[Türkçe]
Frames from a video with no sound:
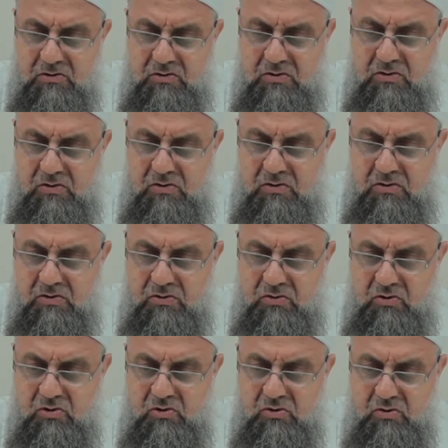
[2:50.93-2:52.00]
Çünkü onu
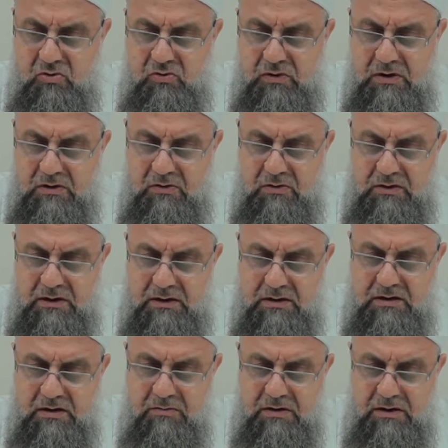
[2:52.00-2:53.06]
güçlü, kuvvetli olan
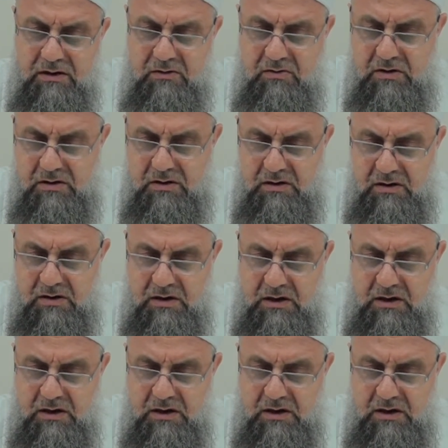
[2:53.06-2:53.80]
Cebrail öğretti.